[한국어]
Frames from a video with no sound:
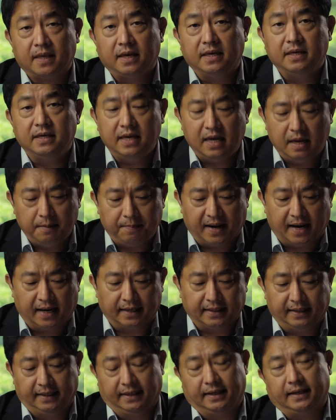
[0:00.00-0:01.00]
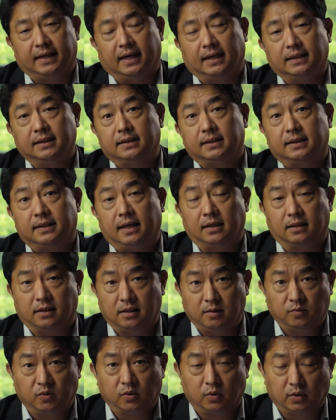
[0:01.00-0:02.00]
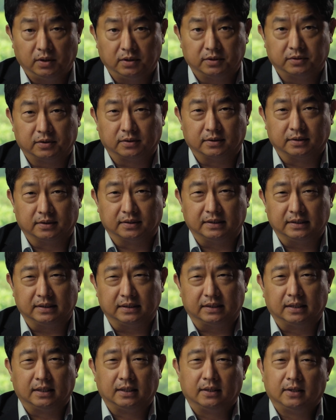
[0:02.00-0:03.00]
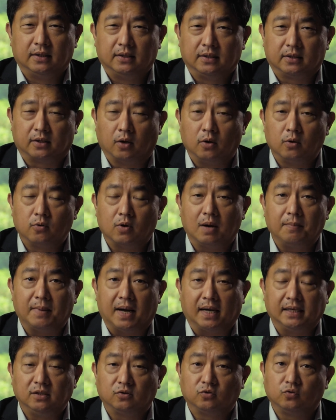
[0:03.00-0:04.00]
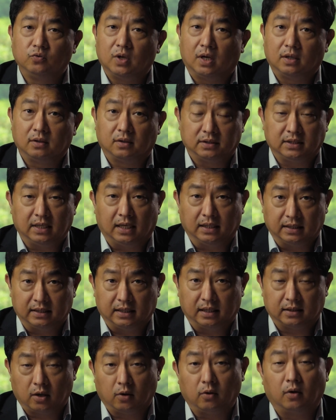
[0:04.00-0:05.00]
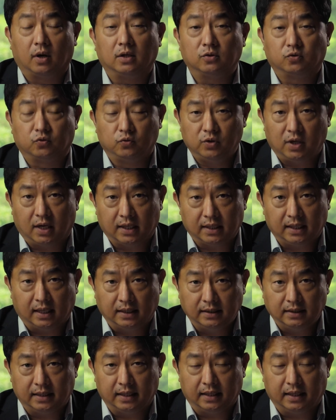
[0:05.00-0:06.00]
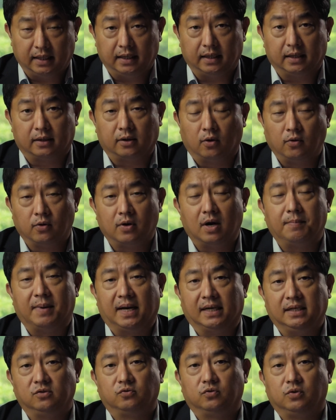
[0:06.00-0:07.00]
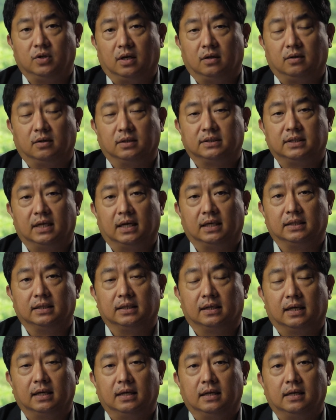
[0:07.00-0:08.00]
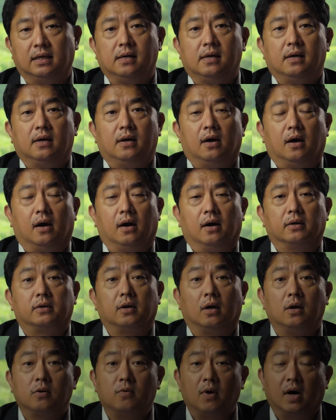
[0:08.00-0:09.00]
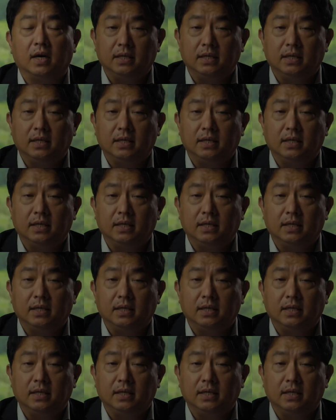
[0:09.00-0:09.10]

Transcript: 이에 반해 칸트의 의무론에서는 결과만이 중요한 것이 아니라 결과가 중요하긴 한데 결과만이 중요한 것이 아니라 어, 결과